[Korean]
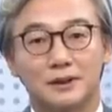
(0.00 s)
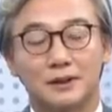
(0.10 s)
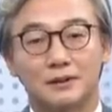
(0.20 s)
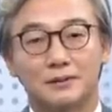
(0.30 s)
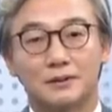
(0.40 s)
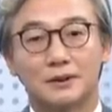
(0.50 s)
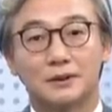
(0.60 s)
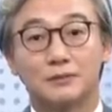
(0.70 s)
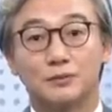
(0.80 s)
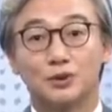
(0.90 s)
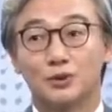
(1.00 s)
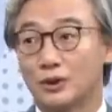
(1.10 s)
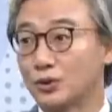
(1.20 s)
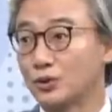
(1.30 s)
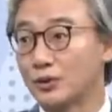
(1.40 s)
이제 그
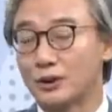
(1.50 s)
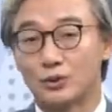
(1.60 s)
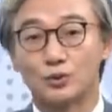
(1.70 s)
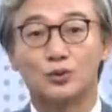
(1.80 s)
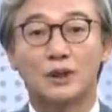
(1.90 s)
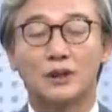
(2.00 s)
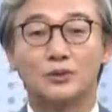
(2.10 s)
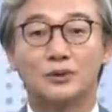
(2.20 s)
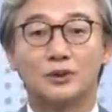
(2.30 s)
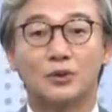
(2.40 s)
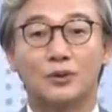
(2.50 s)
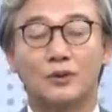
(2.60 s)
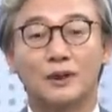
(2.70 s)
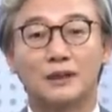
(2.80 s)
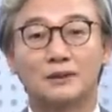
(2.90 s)
민주당 소속의 또
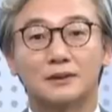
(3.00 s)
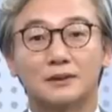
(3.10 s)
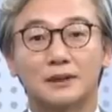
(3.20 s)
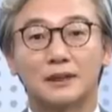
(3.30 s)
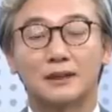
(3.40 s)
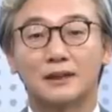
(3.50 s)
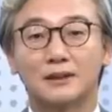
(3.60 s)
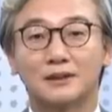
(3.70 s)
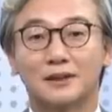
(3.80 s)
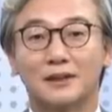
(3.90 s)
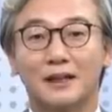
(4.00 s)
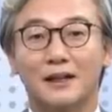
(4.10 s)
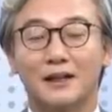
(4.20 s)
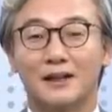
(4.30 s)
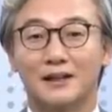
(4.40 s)
국회의원이고 해서 이제 상당히 이제
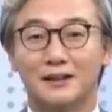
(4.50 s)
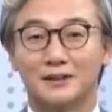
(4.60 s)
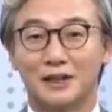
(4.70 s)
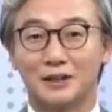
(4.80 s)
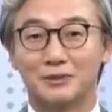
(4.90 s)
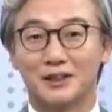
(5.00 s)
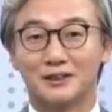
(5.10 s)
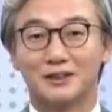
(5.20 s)
예, 제 입장과